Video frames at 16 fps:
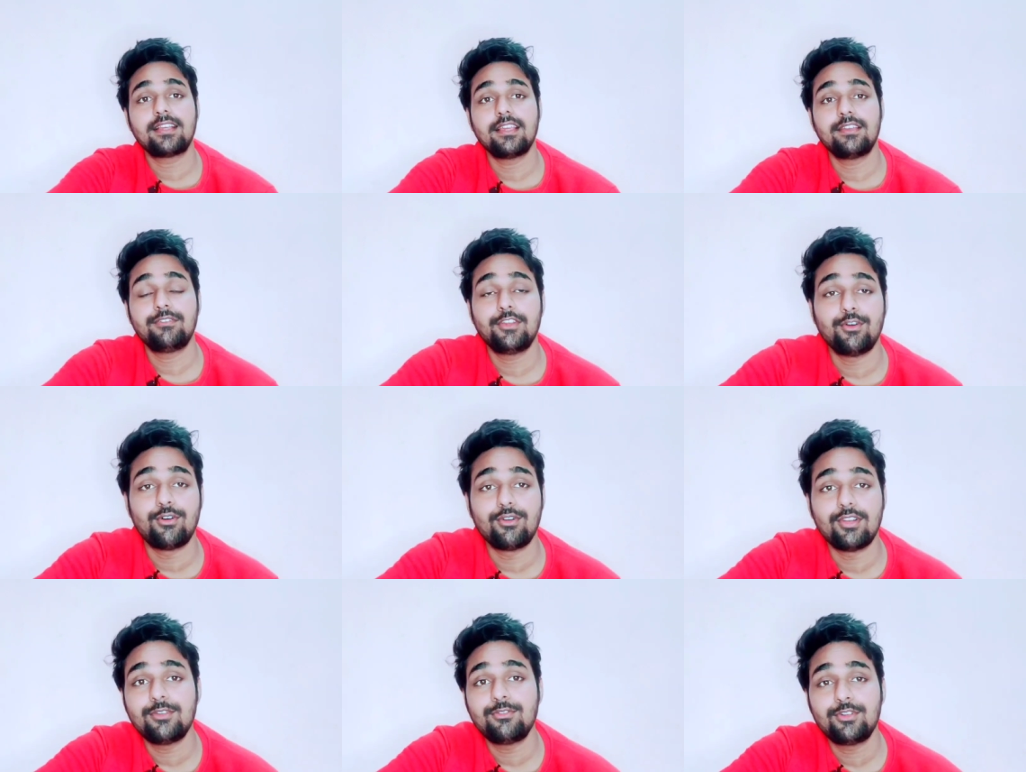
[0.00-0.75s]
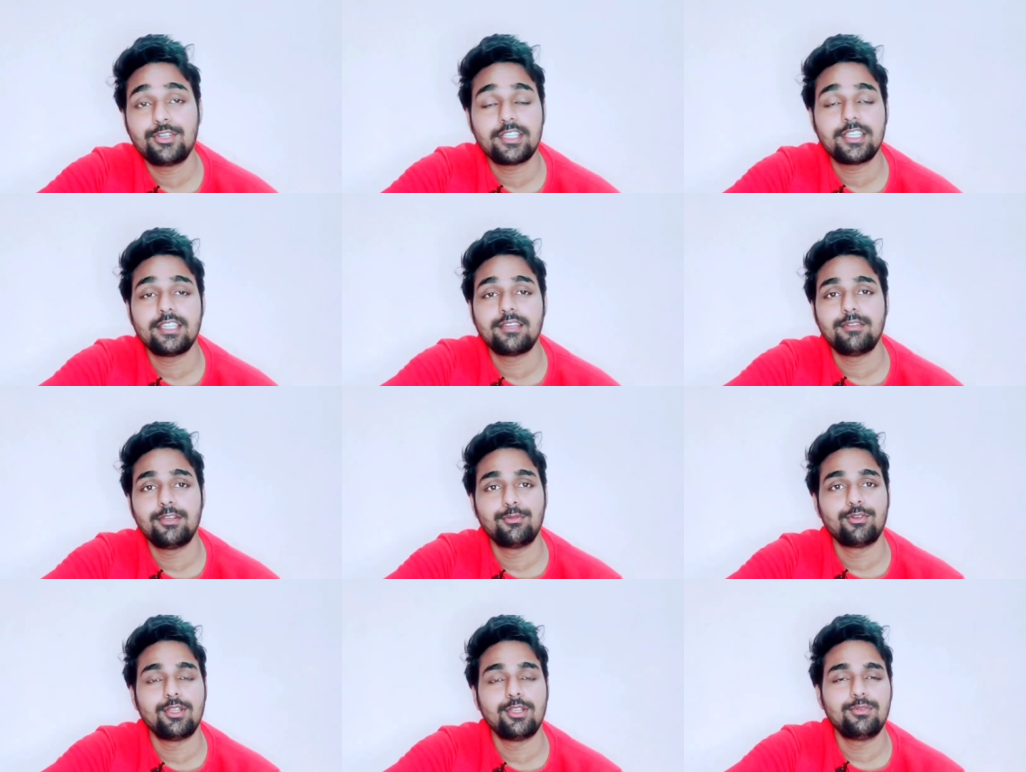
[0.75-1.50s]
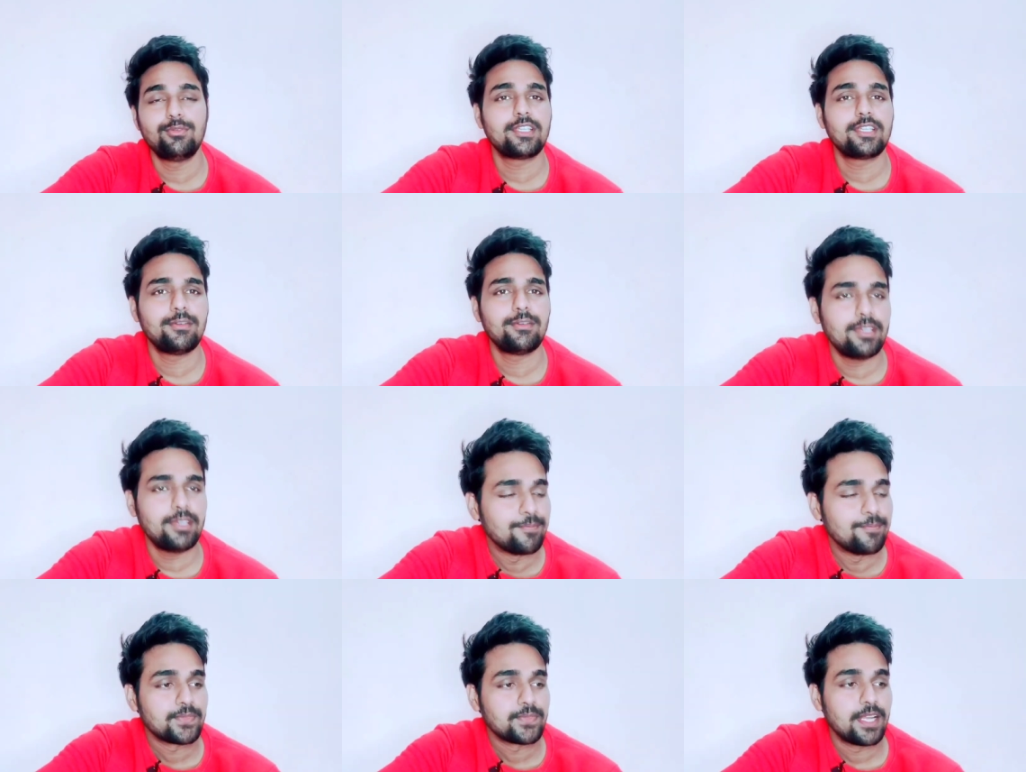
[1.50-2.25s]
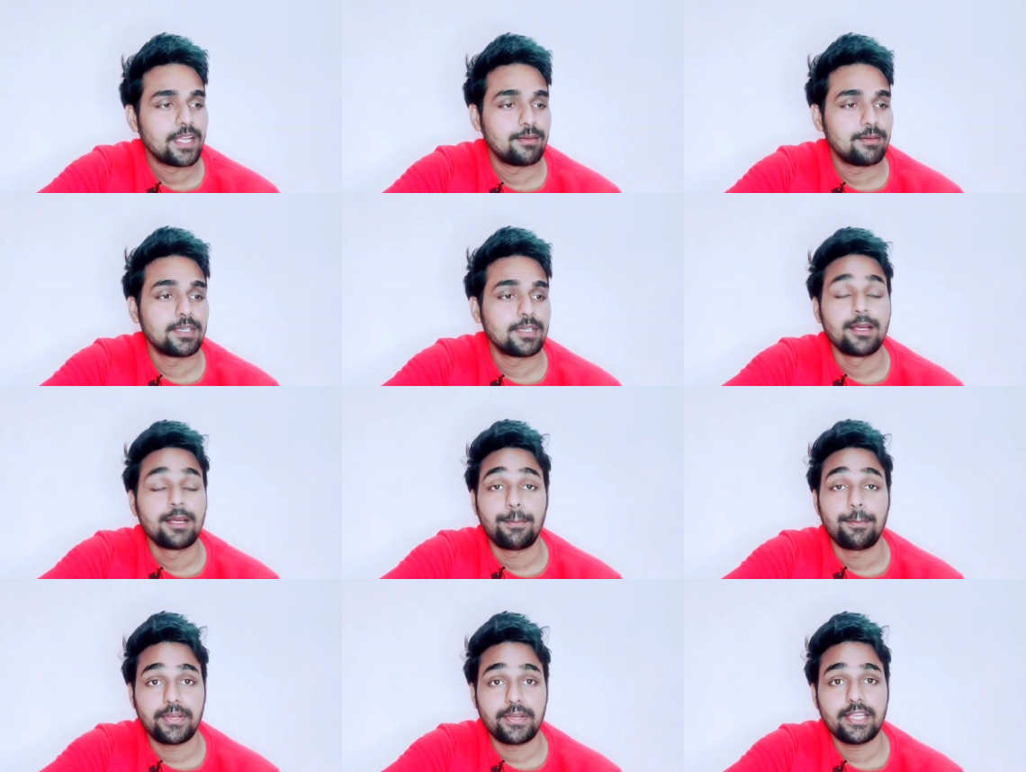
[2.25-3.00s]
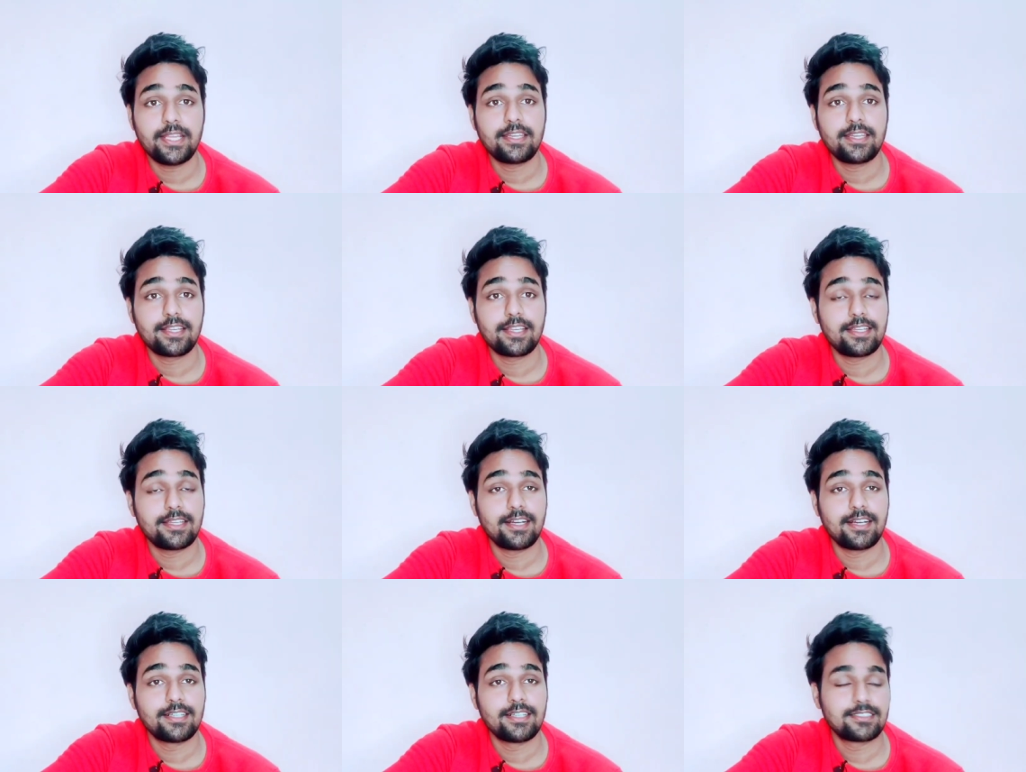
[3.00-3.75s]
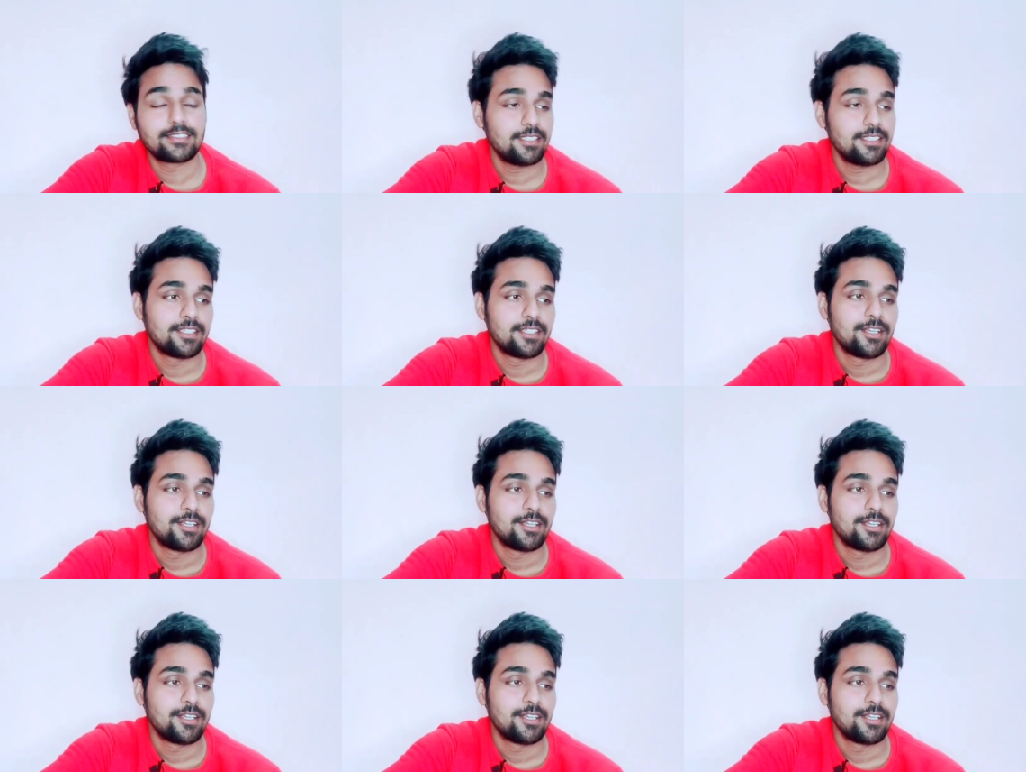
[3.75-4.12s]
की भी हॉलीवुड की भी हॉलीवुड की भी हम प्रे करेंगे यहाँ से